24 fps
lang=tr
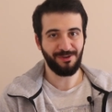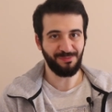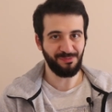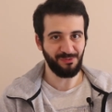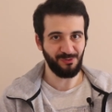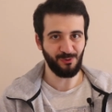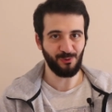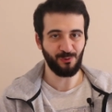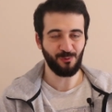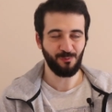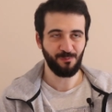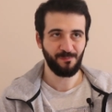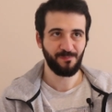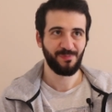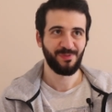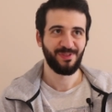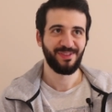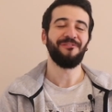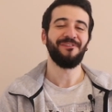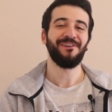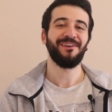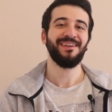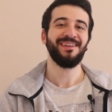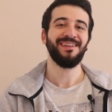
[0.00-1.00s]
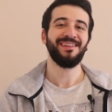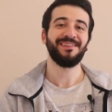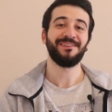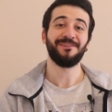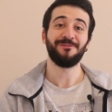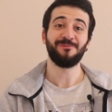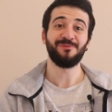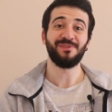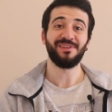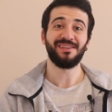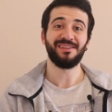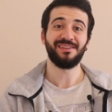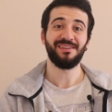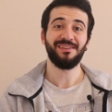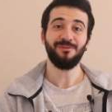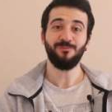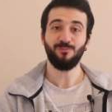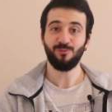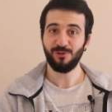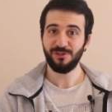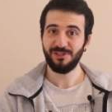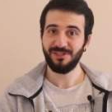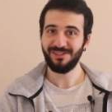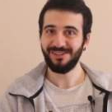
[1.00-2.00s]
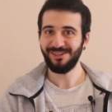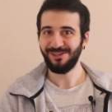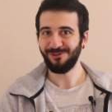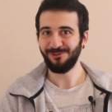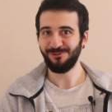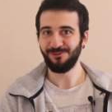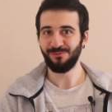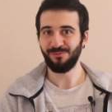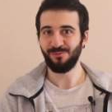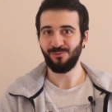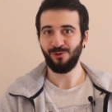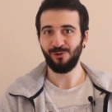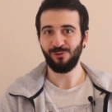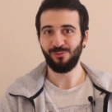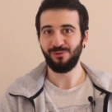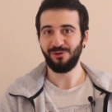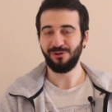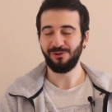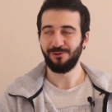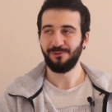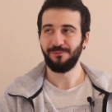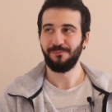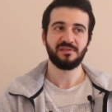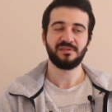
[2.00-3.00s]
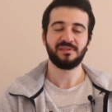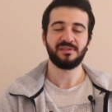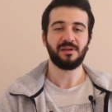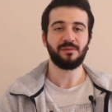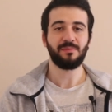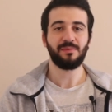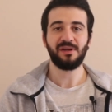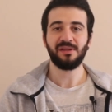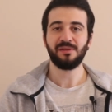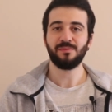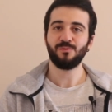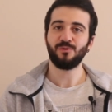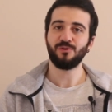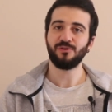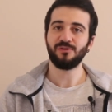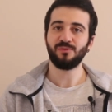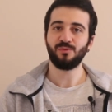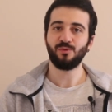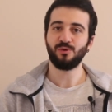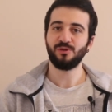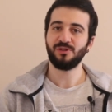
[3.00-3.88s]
yapıyordum. Ve tabii ki de bulaşık yıkıyordum bol bol. Zamanım orada